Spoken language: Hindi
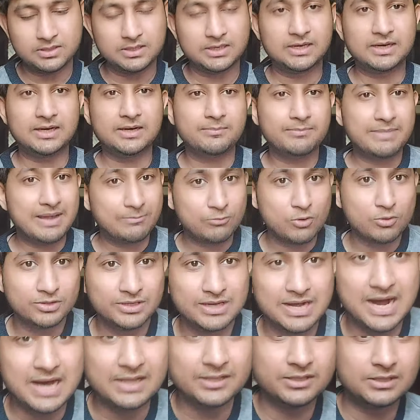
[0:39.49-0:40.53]
आ, मैं आपको
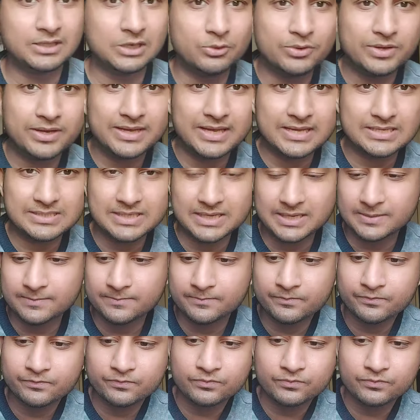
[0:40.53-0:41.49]
दिखा देता हूँ ये कैसा है